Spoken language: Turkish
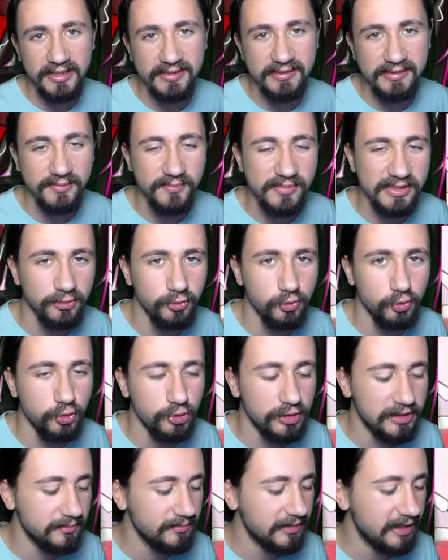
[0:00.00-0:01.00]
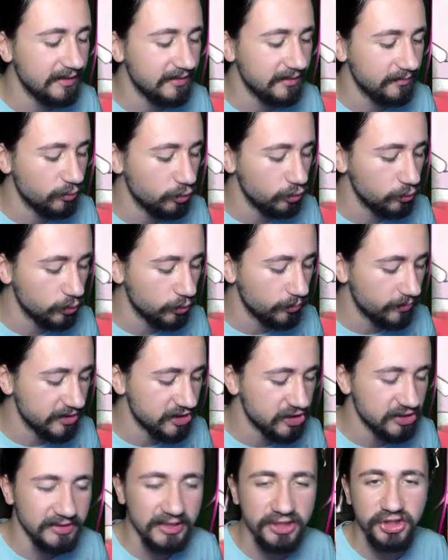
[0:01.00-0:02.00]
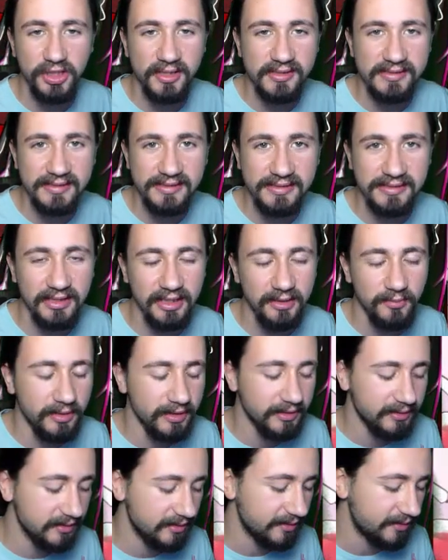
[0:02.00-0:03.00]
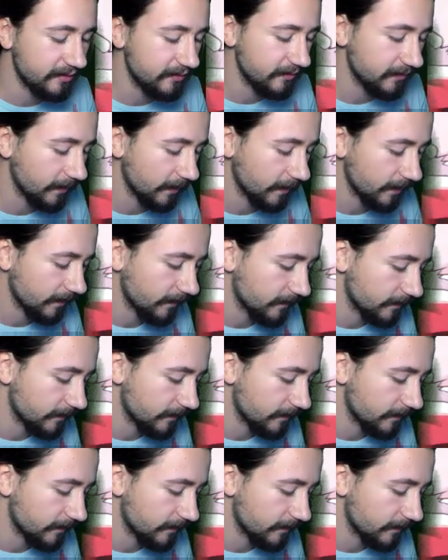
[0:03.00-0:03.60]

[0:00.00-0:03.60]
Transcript: Şansımıza tüküreyim. Yani bölümün başında şanssızlığa bak ya.